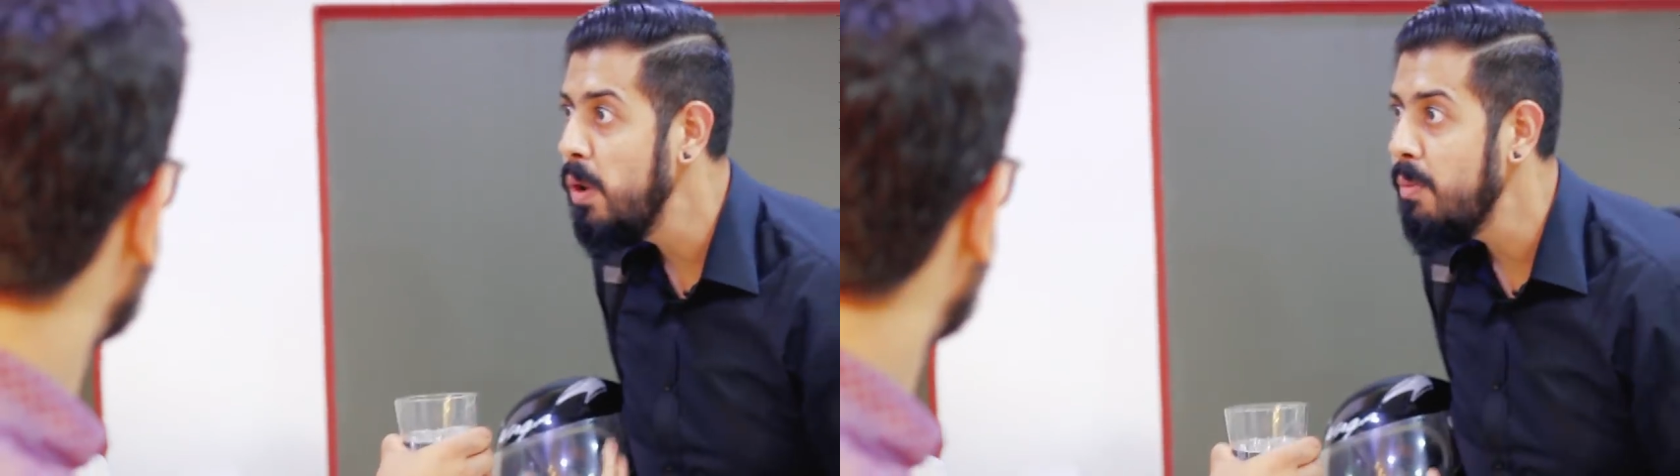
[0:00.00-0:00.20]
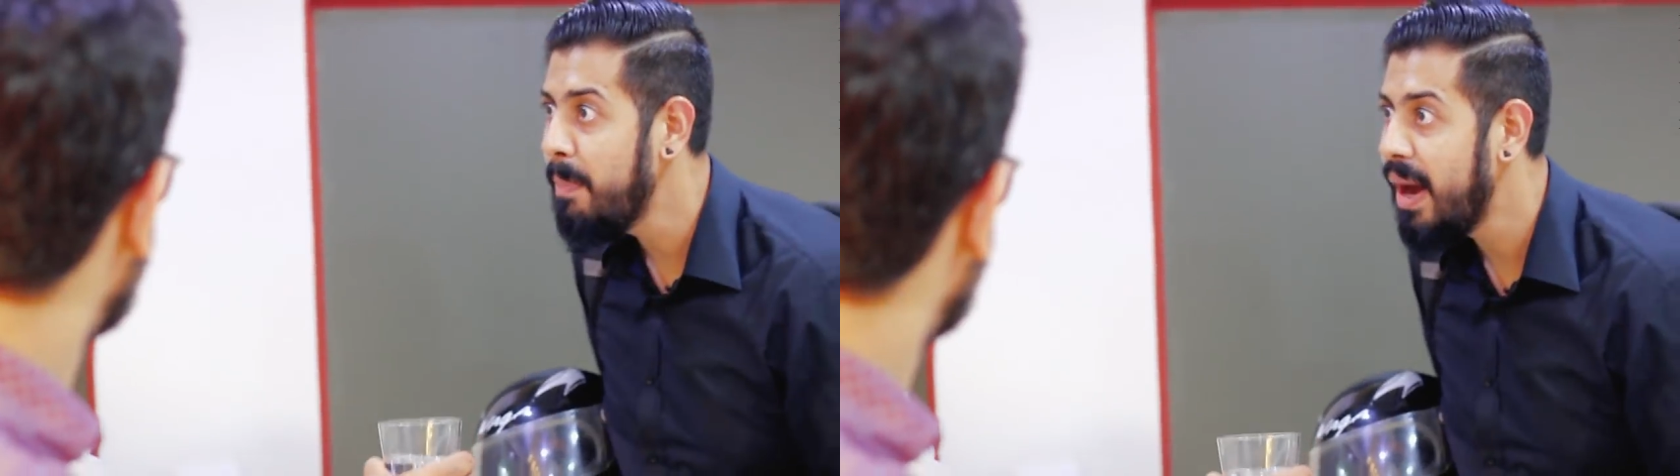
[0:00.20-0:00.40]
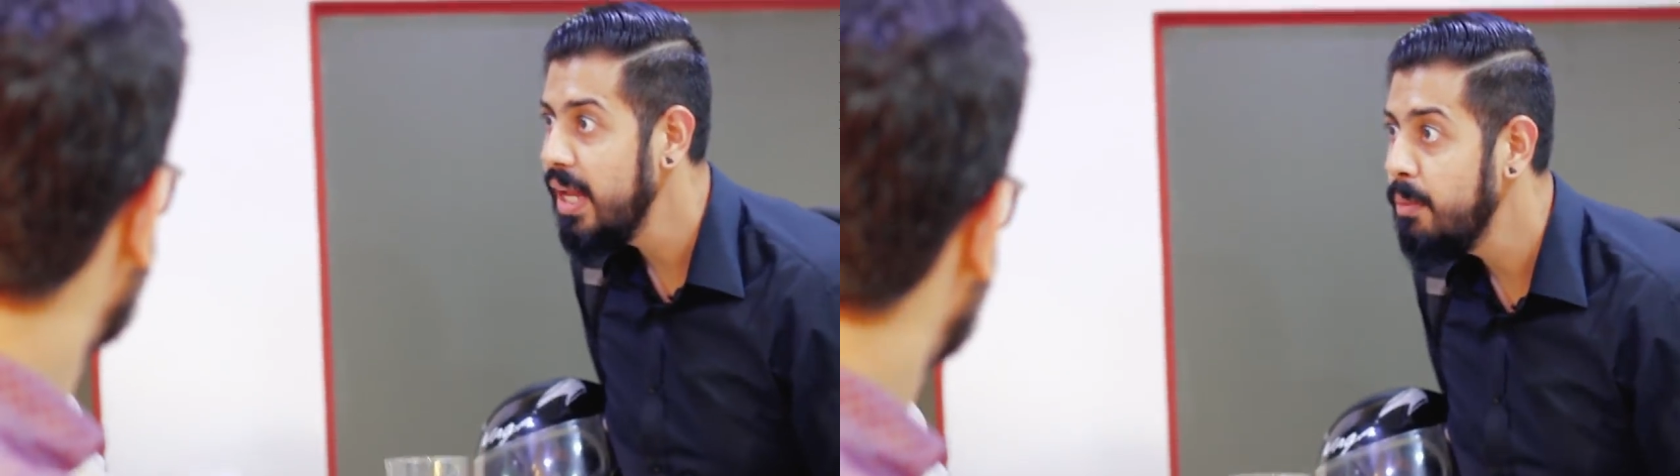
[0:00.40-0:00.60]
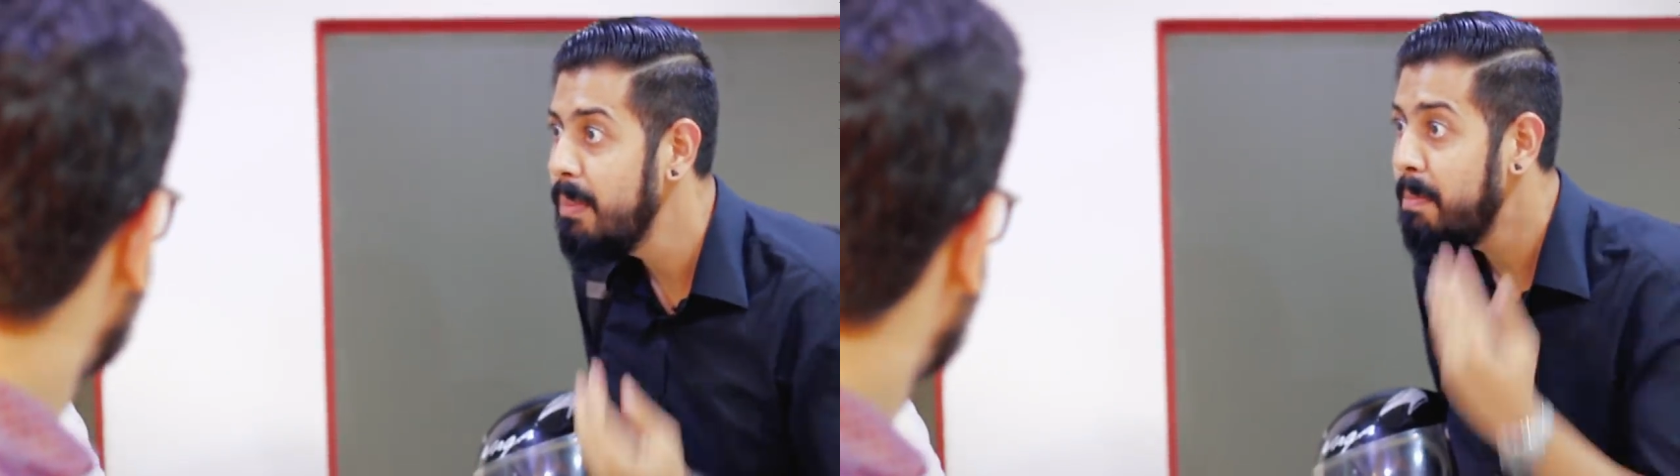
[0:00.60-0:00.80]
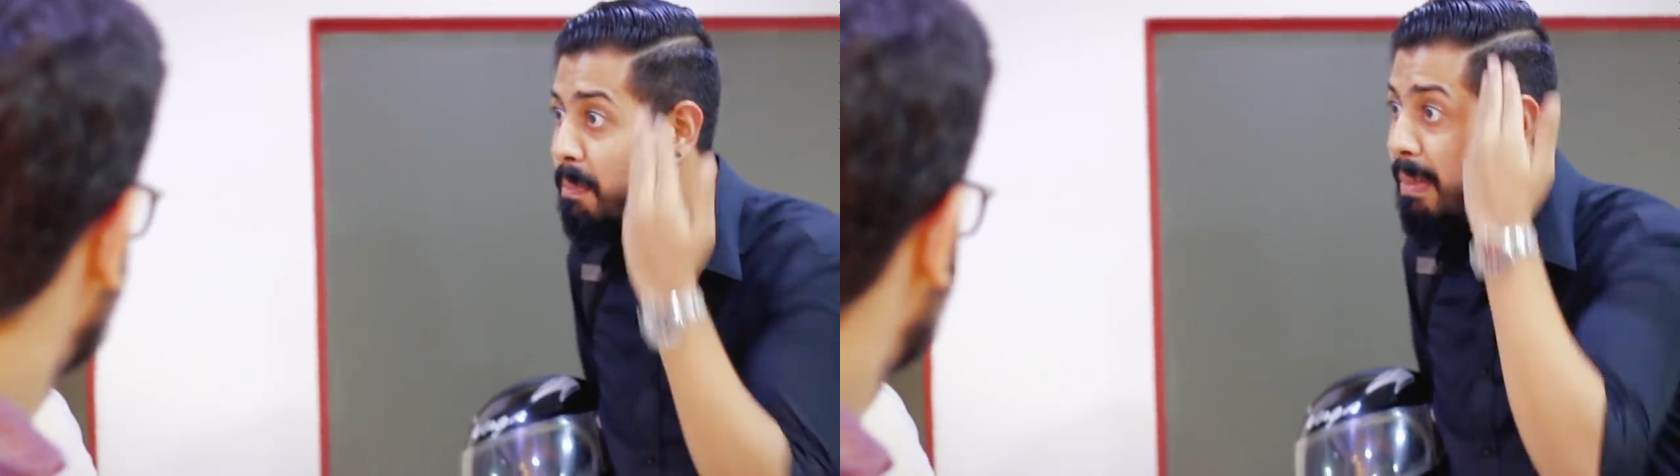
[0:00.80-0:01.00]
पीऊ मैं पानी
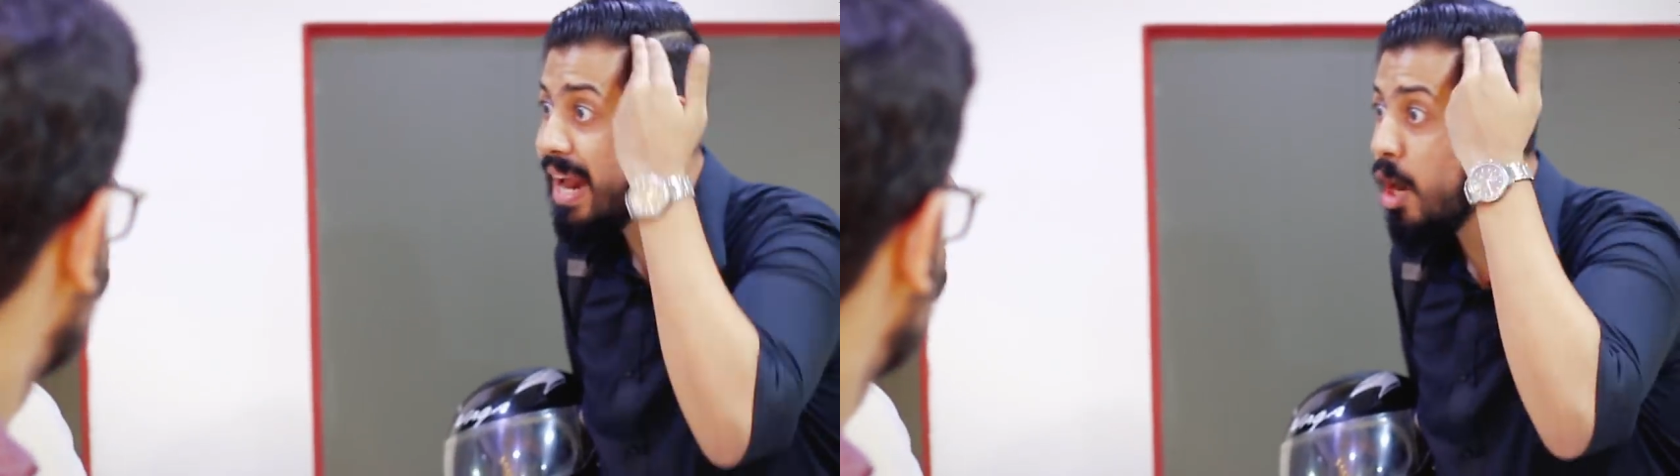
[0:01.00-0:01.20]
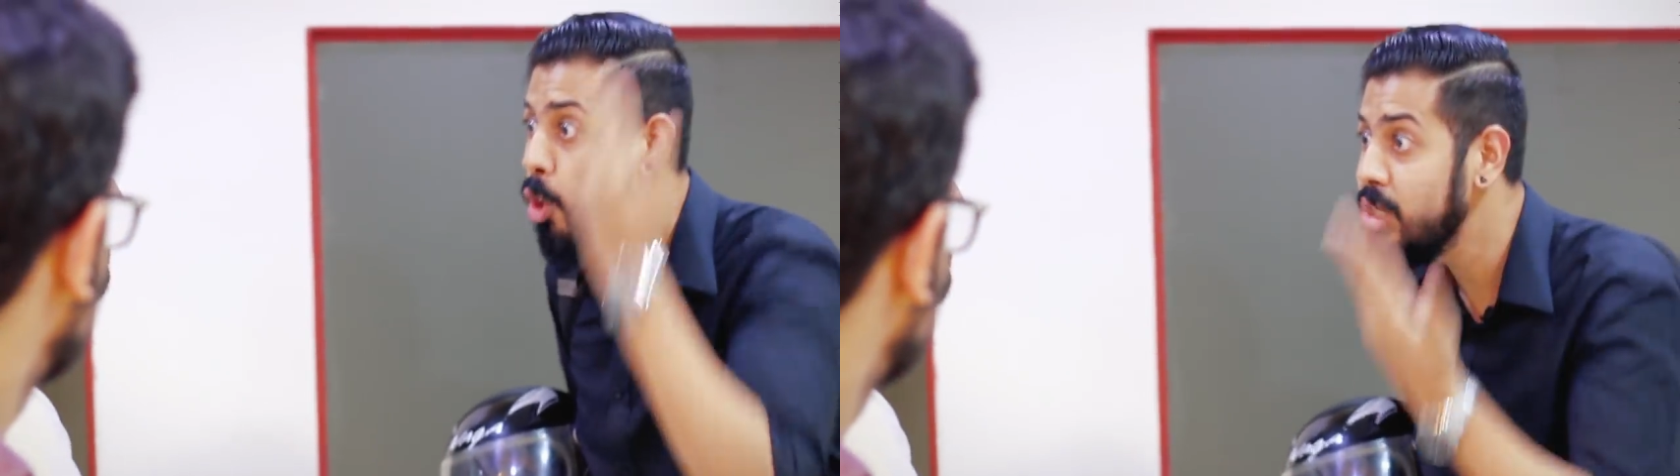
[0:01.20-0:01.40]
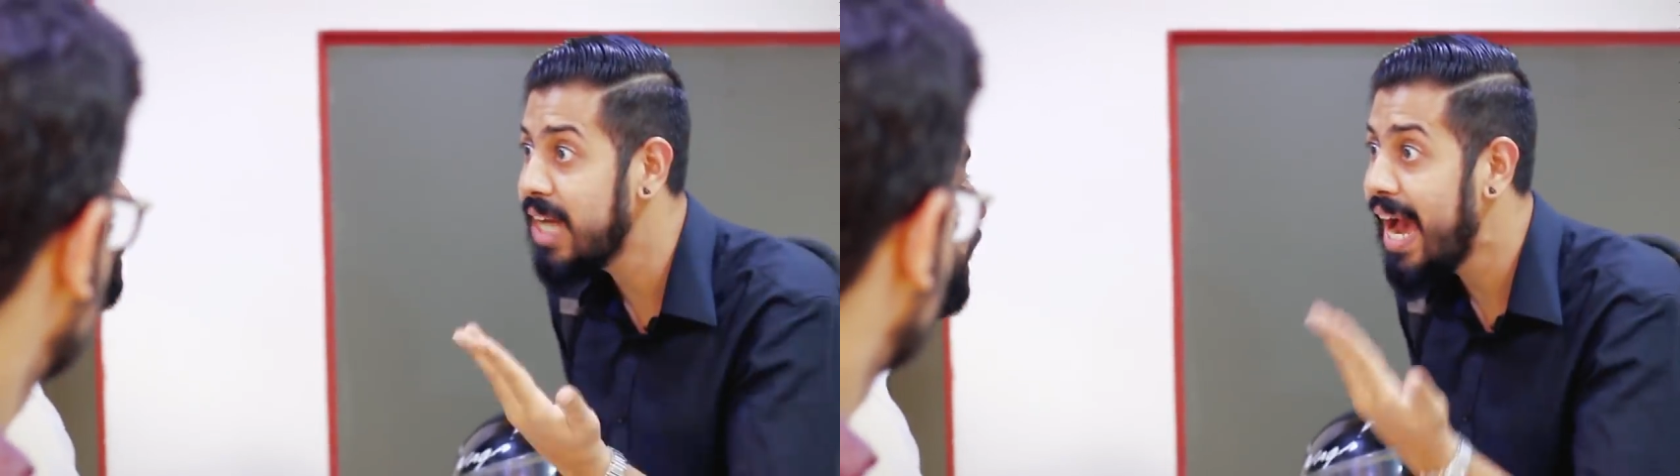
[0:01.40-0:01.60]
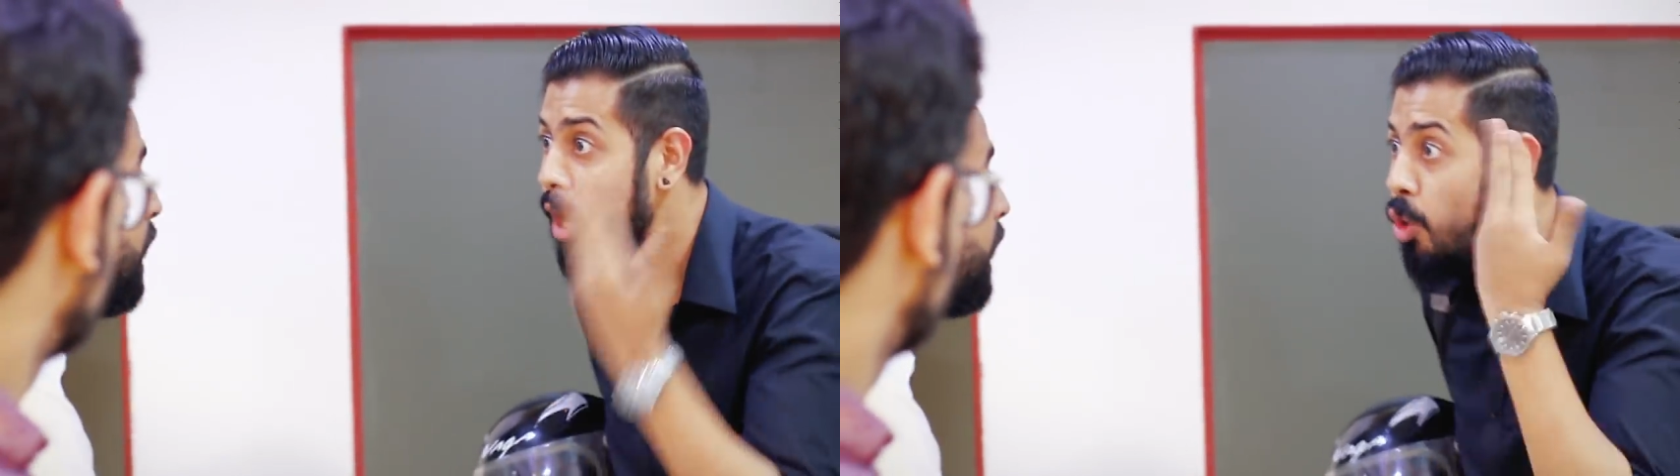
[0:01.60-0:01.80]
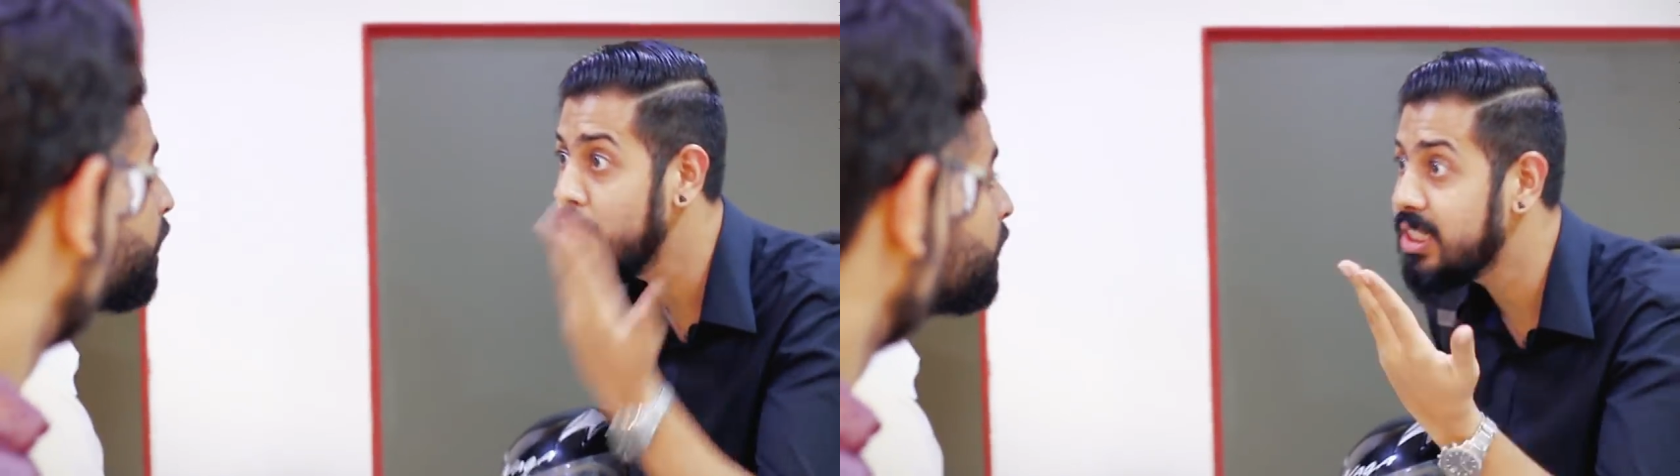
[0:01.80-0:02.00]
मेरा रोजा है
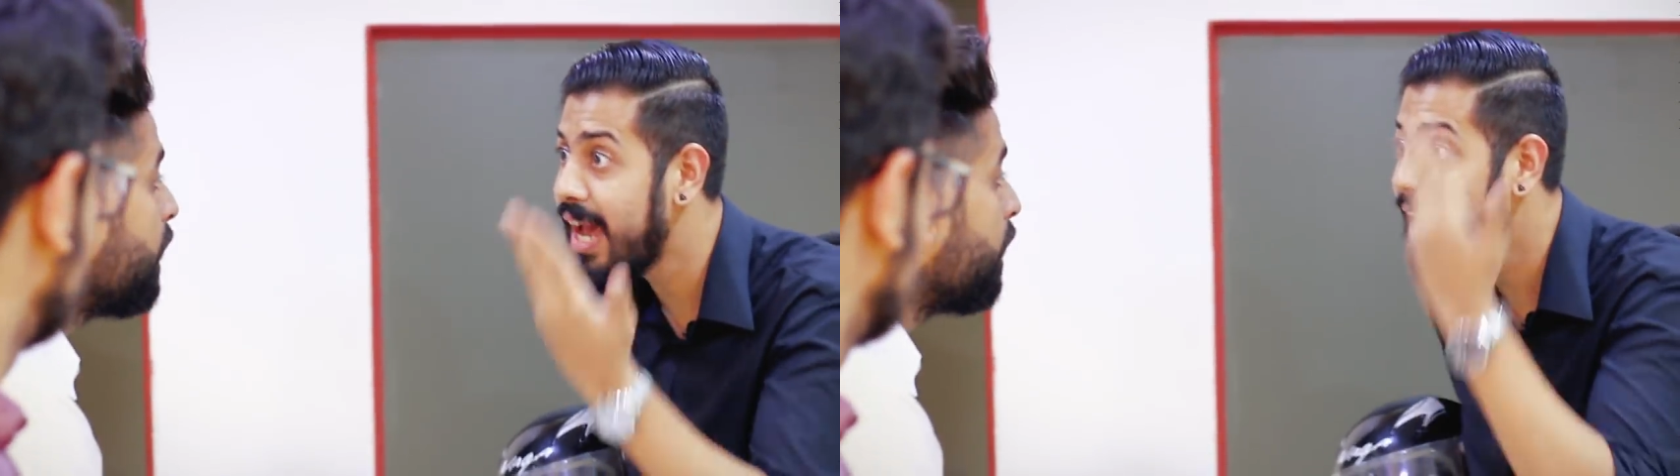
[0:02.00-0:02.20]
रोजा